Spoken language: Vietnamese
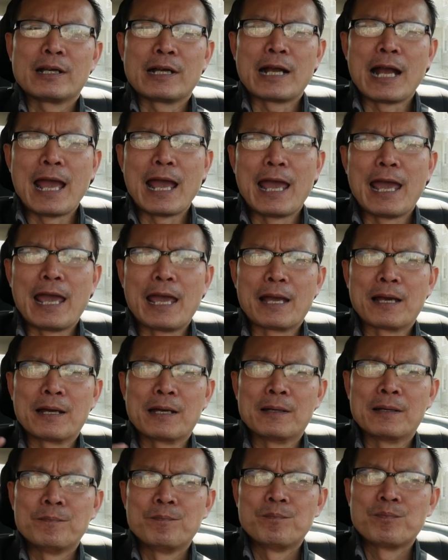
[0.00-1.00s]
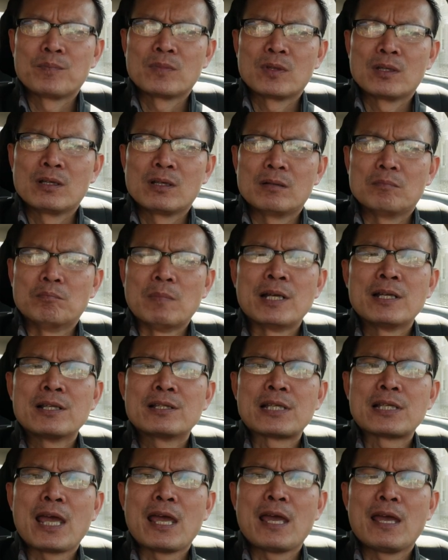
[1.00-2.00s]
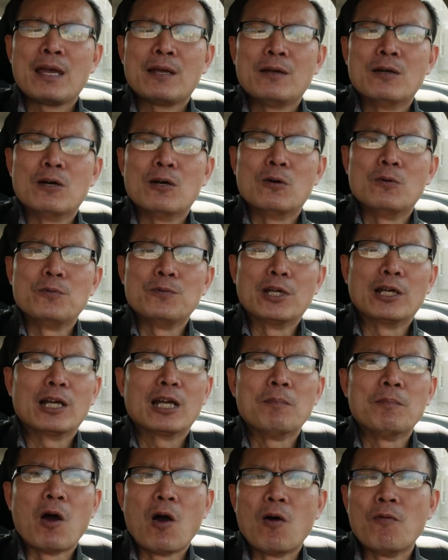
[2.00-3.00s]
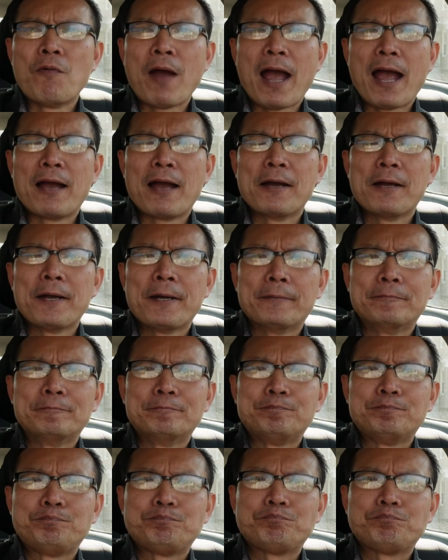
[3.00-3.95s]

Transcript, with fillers: càng bánh xe đồ những cái bộ phận um,